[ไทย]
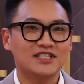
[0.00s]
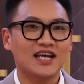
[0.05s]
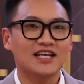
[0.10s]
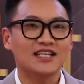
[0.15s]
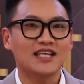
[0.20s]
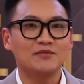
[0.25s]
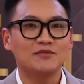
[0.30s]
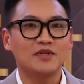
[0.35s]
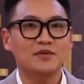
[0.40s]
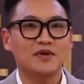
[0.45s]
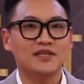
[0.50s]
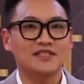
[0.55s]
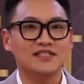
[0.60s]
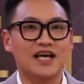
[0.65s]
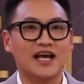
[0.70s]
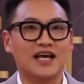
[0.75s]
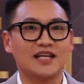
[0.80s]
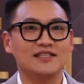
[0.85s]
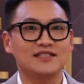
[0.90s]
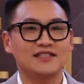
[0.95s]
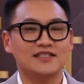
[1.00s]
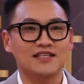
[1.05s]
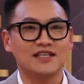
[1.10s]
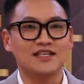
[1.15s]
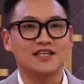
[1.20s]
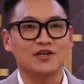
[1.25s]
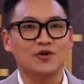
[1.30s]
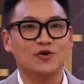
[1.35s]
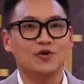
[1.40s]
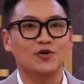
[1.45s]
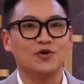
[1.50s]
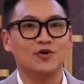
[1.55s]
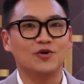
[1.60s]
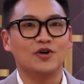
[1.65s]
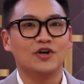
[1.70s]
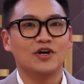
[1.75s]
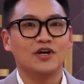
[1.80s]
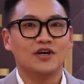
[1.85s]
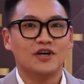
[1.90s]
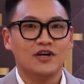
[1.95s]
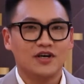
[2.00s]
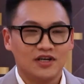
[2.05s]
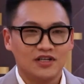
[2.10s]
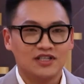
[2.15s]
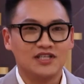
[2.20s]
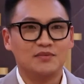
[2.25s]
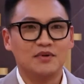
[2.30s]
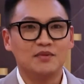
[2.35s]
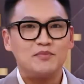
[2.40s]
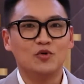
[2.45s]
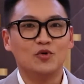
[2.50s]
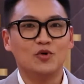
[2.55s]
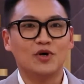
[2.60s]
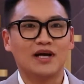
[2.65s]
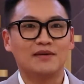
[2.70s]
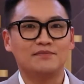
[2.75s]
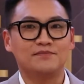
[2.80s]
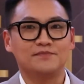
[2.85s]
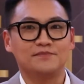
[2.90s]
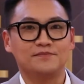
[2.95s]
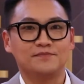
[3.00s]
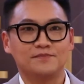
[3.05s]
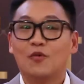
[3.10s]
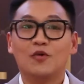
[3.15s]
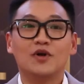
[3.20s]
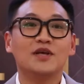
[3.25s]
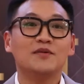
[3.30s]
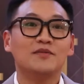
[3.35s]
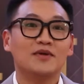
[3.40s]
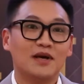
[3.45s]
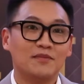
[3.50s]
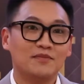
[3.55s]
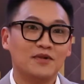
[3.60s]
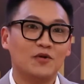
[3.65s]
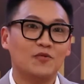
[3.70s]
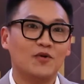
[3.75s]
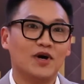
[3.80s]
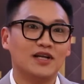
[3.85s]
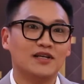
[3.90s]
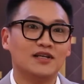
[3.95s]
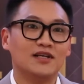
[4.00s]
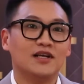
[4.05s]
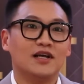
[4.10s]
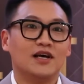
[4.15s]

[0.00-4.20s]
ชาติงามยิ่งไพศาล CEO b l บ b l บูครับ วันนี้มารับรางวัล